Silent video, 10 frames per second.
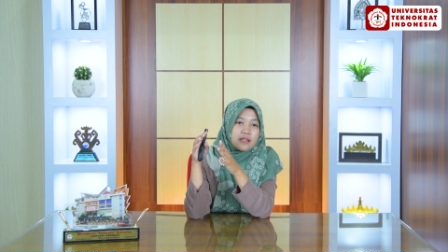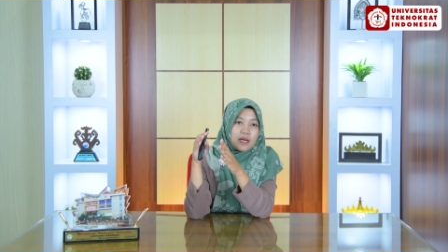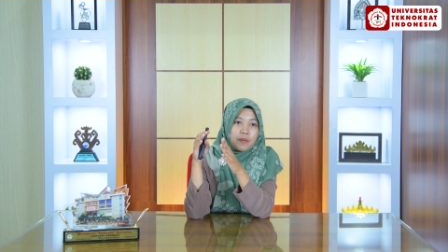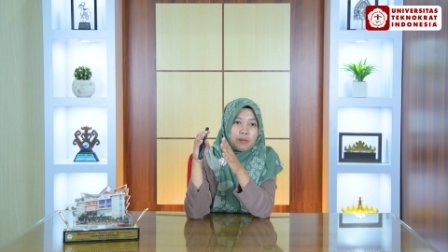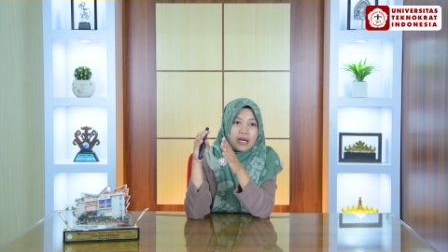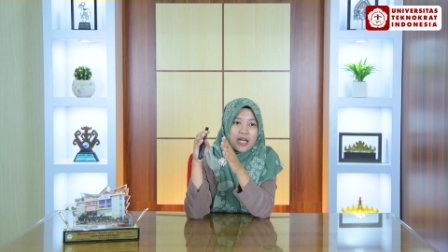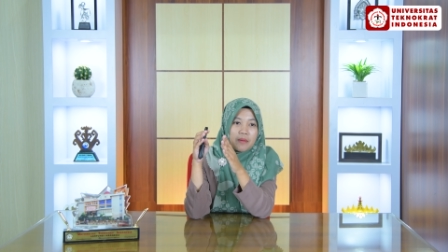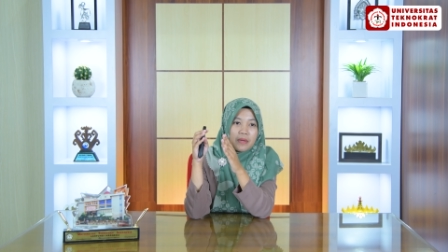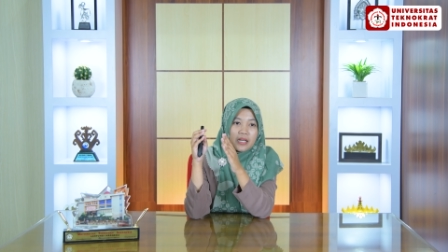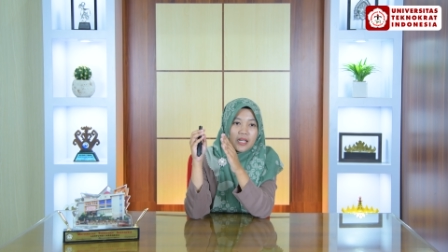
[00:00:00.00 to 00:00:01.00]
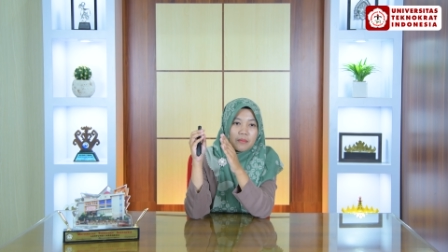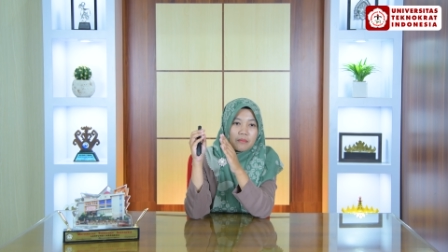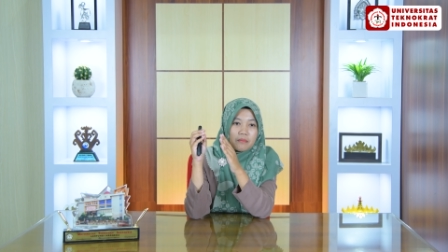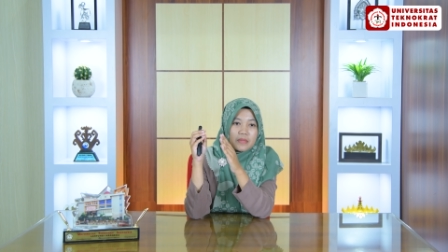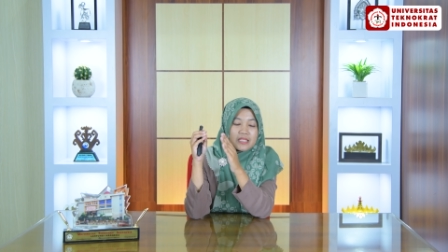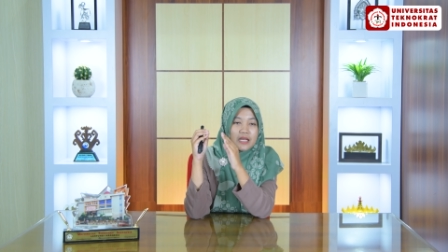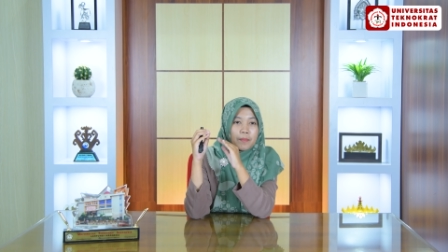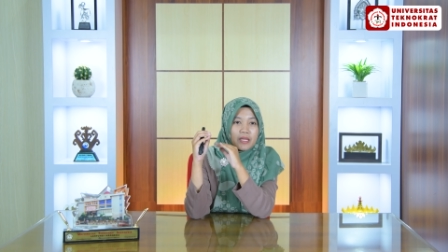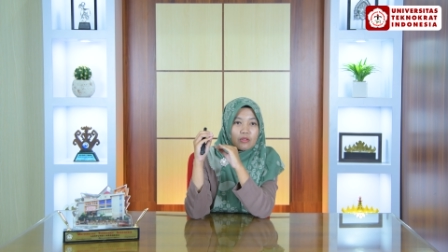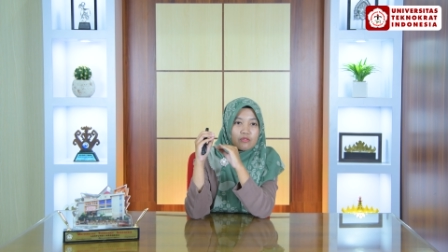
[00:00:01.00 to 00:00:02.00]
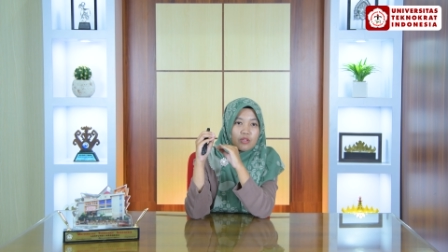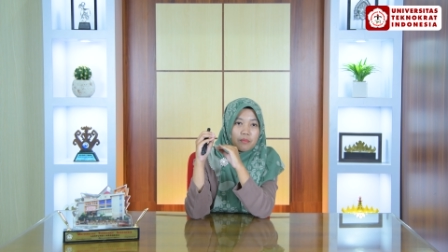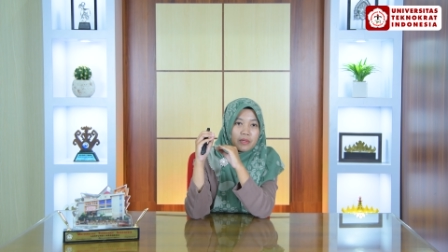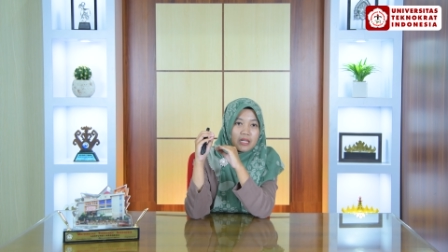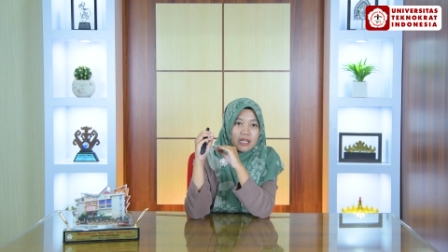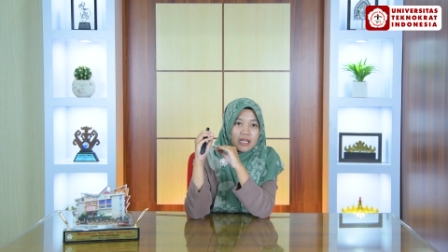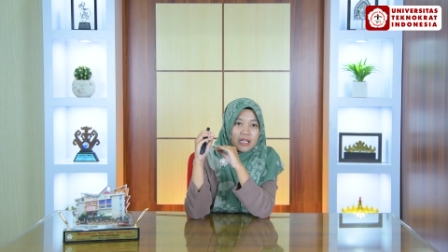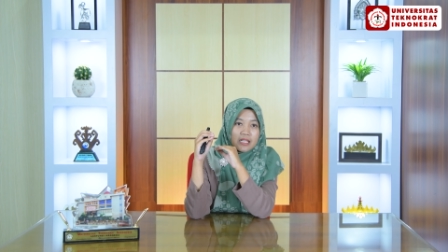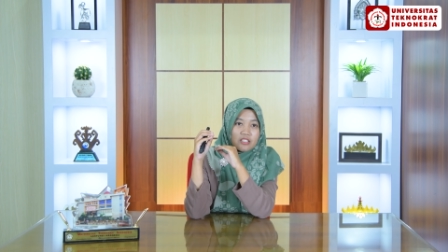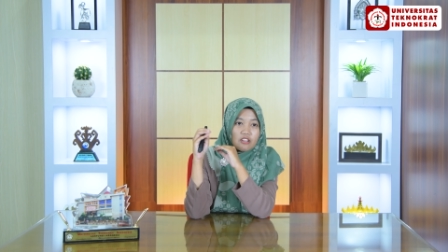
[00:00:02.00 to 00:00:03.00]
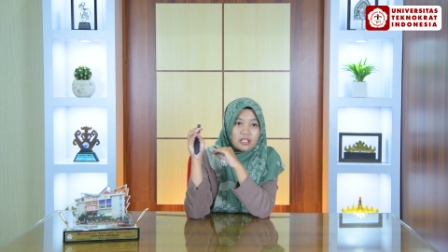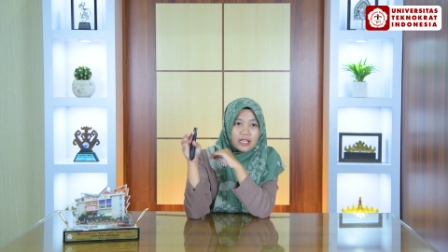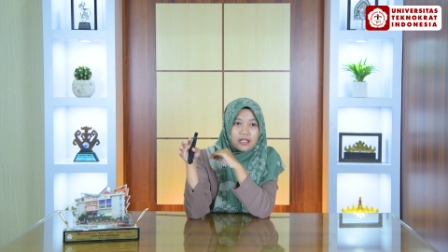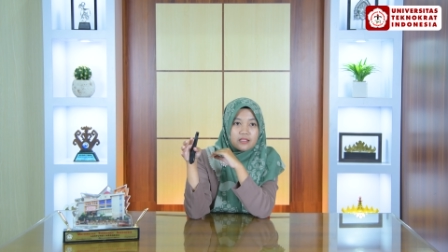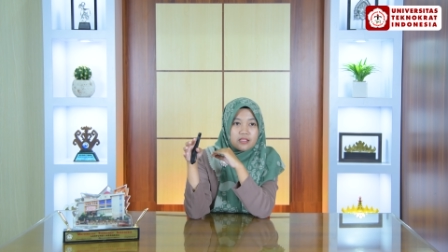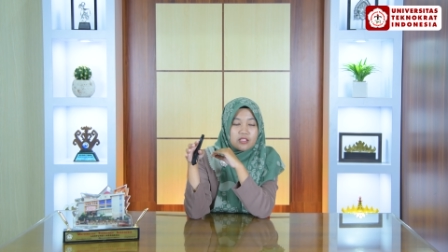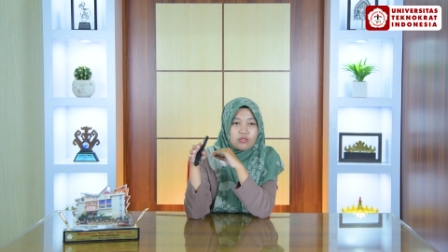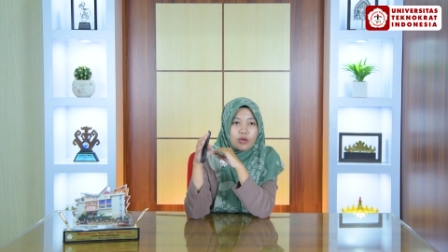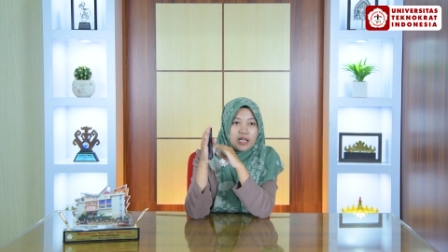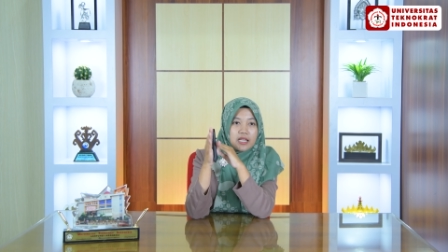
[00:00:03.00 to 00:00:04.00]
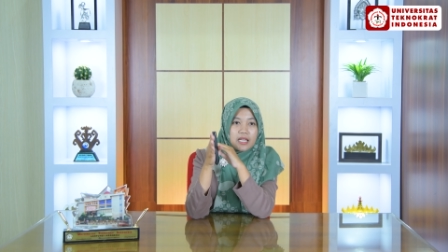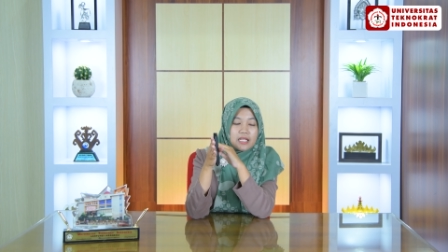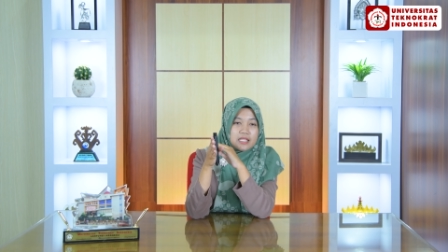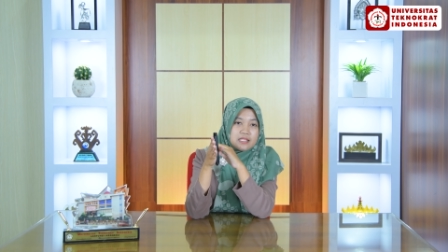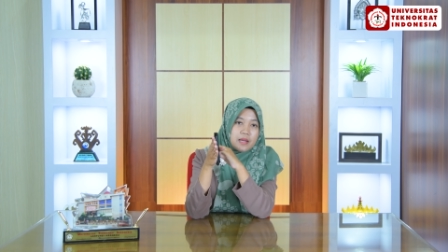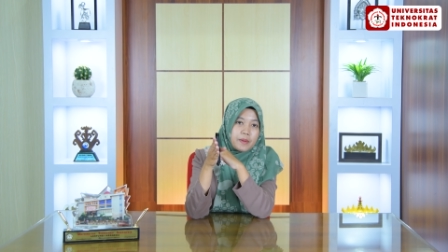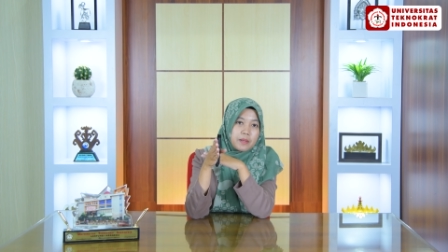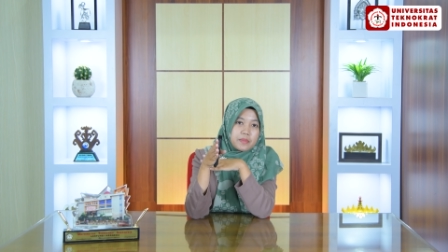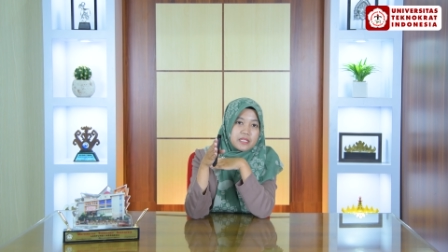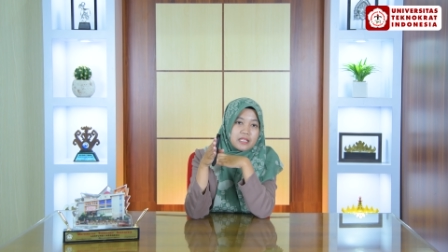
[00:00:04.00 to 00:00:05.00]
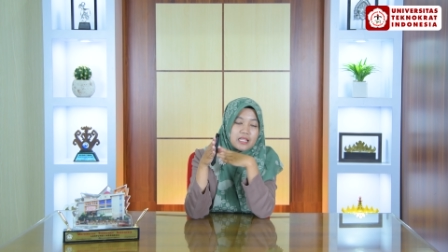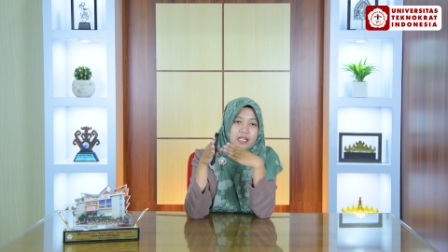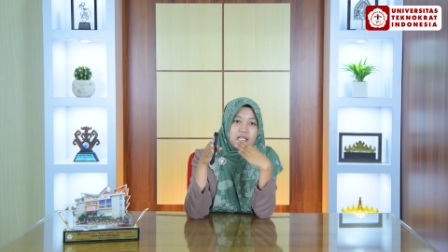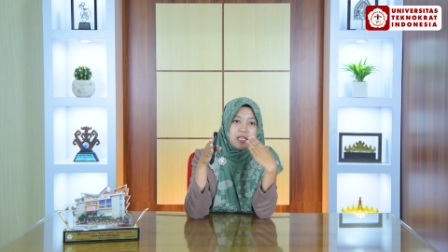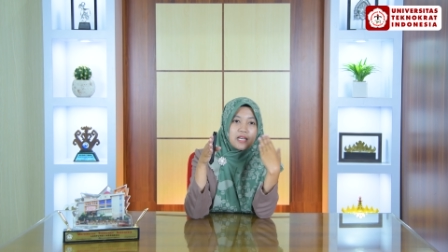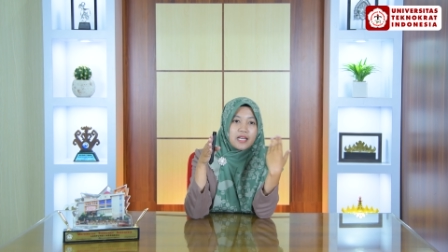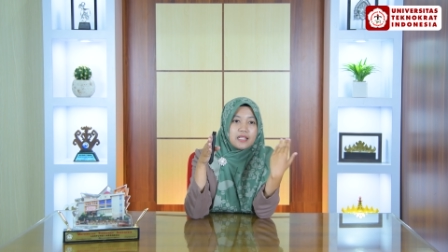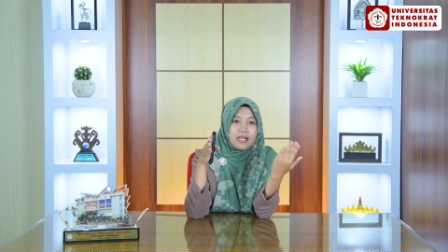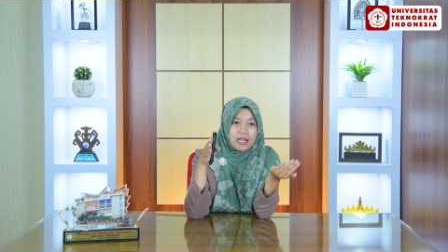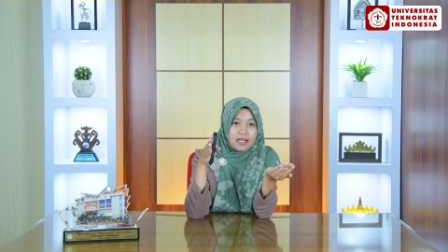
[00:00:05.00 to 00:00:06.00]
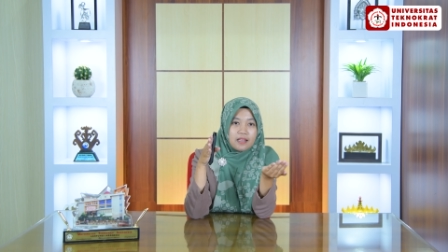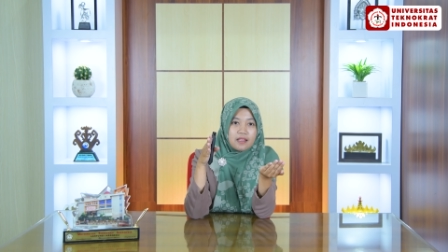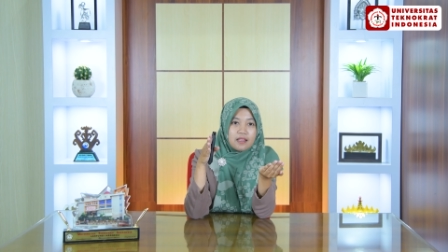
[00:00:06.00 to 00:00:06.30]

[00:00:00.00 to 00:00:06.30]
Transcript: tapi bagaimana mencapai tujuan pendidikan nasional sesuai dengan kesiapan peserta didik Anda